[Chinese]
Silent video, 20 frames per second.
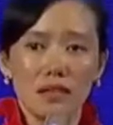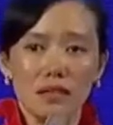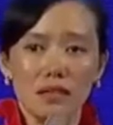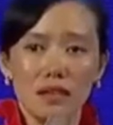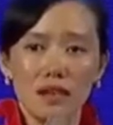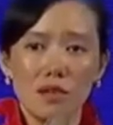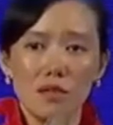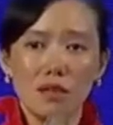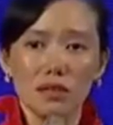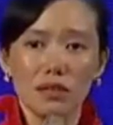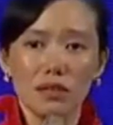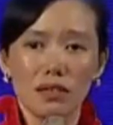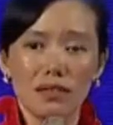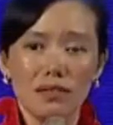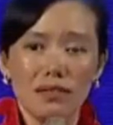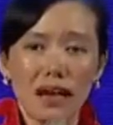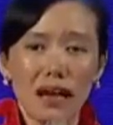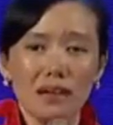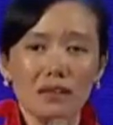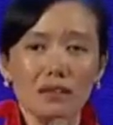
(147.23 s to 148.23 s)
感谢我
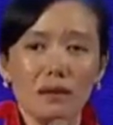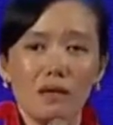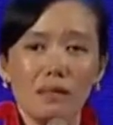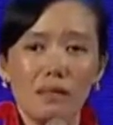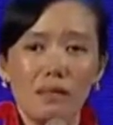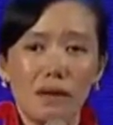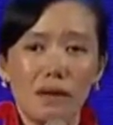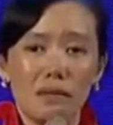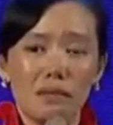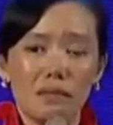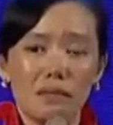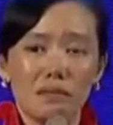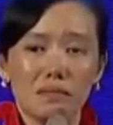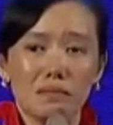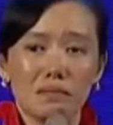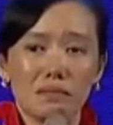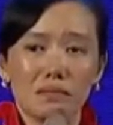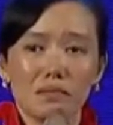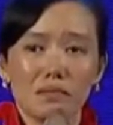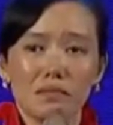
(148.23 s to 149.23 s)
的家人
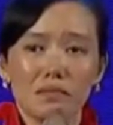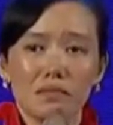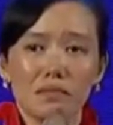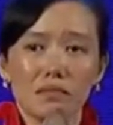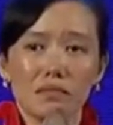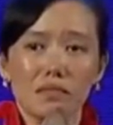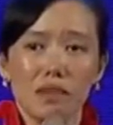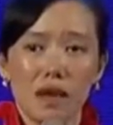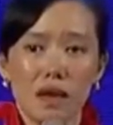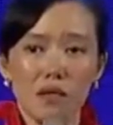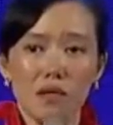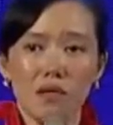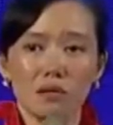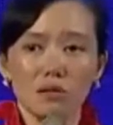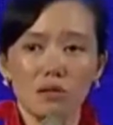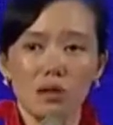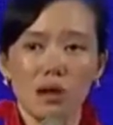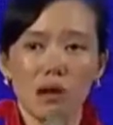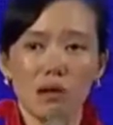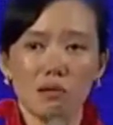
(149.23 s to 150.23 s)
们陪
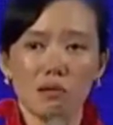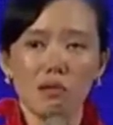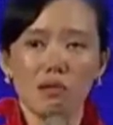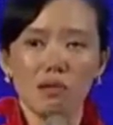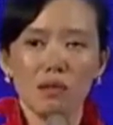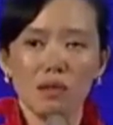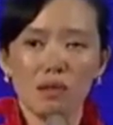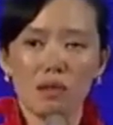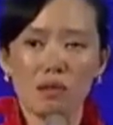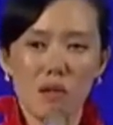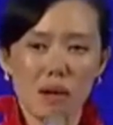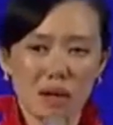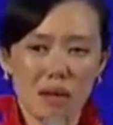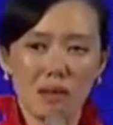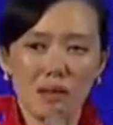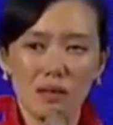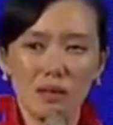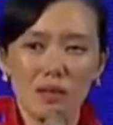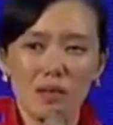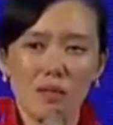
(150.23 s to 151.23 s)
我闯过一
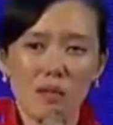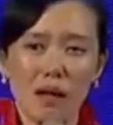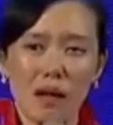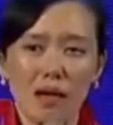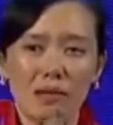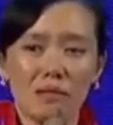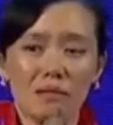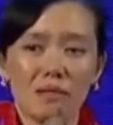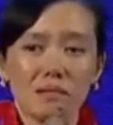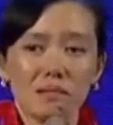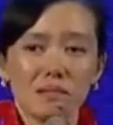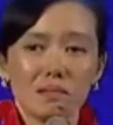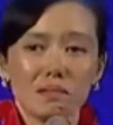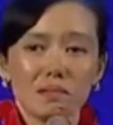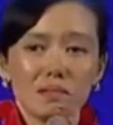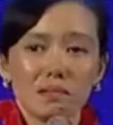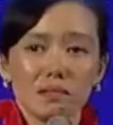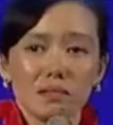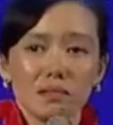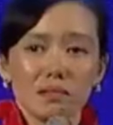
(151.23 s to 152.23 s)
关又一关，
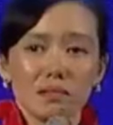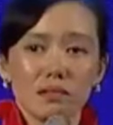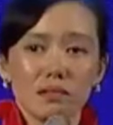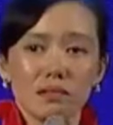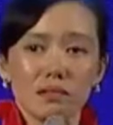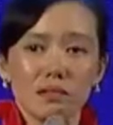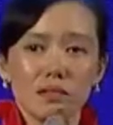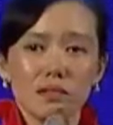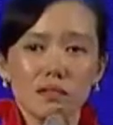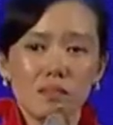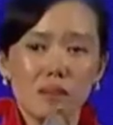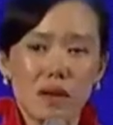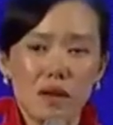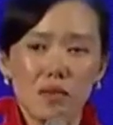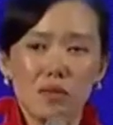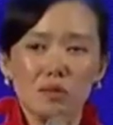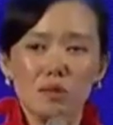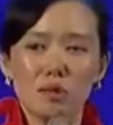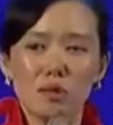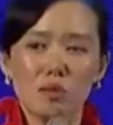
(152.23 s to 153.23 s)

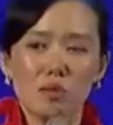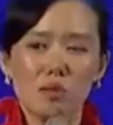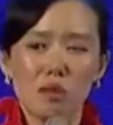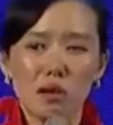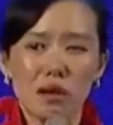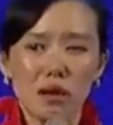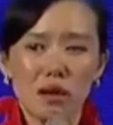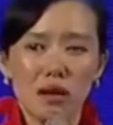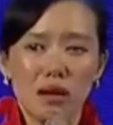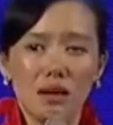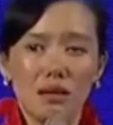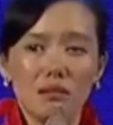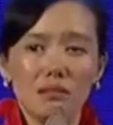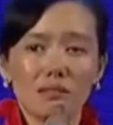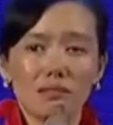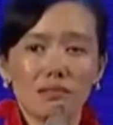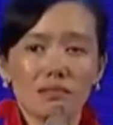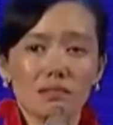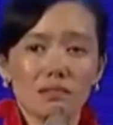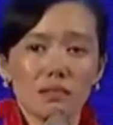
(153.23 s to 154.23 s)
陪我度过了。
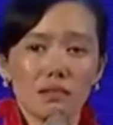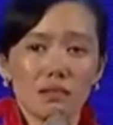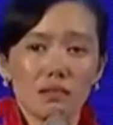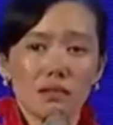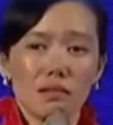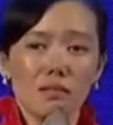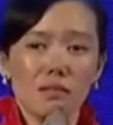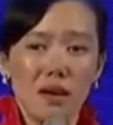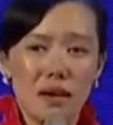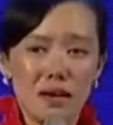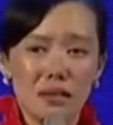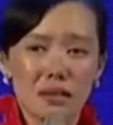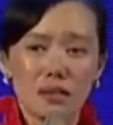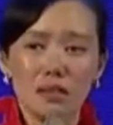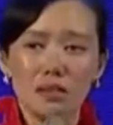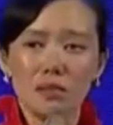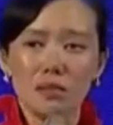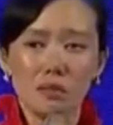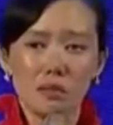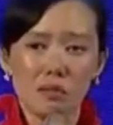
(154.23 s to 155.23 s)
每
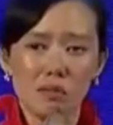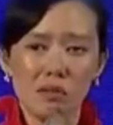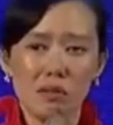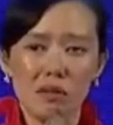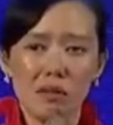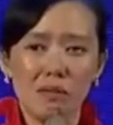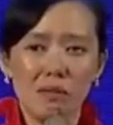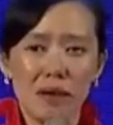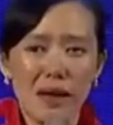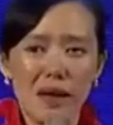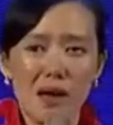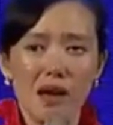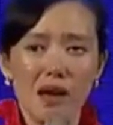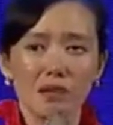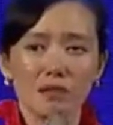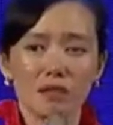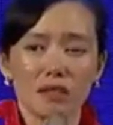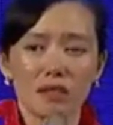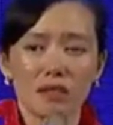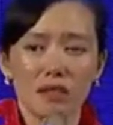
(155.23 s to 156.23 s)
一次突破背
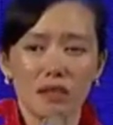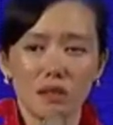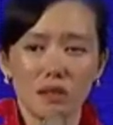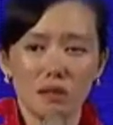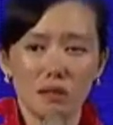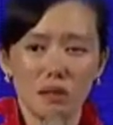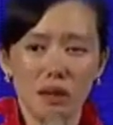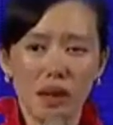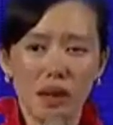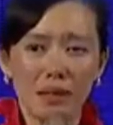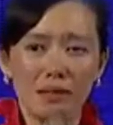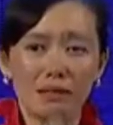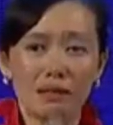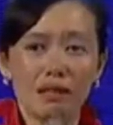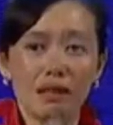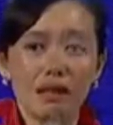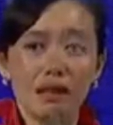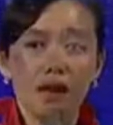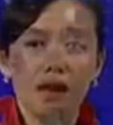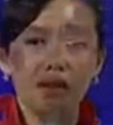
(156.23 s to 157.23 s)
后的辛酸
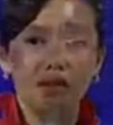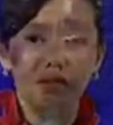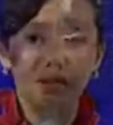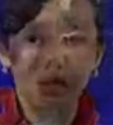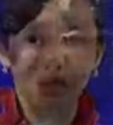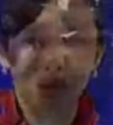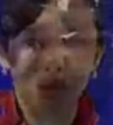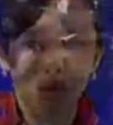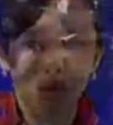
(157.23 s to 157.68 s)
和